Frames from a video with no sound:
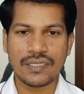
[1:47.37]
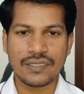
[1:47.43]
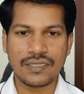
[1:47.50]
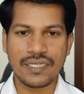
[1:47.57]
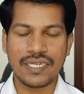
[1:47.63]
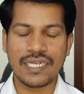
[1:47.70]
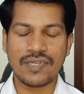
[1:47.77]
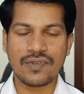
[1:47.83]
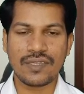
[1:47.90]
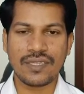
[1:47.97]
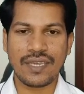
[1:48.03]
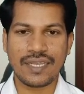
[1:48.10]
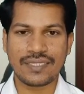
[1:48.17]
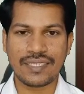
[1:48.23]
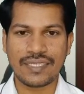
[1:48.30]
சீனி வந்து
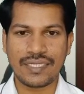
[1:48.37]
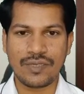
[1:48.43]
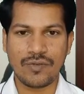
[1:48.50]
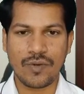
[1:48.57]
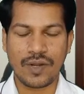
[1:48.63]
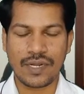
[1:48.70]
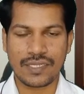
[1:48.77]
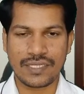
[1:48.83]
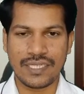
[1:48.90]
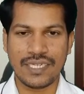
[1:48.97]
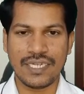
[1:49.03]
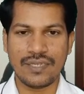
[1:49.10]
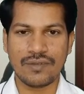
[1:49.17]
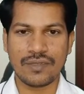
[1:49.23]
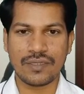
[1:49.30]
எக்ஸசிவான
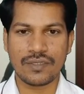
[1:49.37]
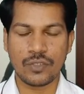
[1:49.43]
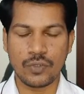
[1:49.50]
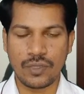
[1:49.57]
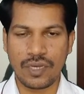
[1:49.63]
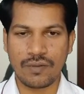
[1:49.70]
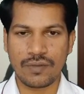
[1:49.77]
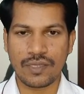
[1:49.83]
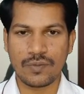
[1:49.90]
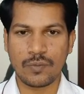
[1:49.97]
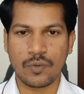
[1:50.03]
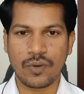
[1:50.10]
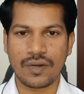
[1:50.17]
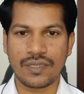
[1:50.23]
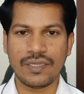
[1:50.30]
சீனி வந்து சுகர் வந்து
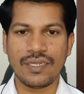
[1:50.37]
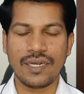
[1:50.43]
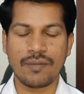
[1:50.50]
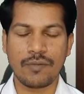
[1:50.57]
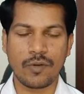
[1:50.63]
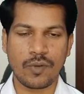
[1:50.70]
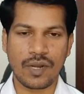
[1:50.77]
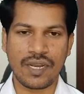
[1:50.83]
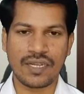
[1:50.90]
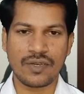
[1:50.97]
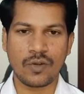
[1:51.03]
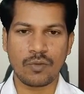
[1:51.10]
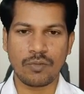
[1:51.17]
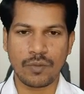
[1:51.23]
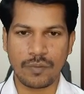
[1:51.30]
போகிறது நம்ம உடலுக்கு
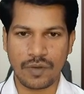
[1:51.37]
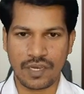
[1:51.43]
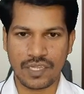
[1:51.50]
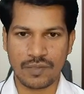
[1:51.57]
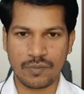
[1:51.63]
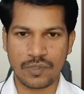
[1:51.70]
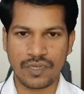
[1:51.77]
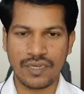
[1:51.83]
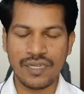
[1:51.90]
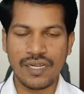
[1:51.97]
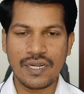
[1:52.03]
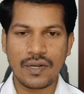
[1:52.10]
ரொம்ப பாதிப்பு தான்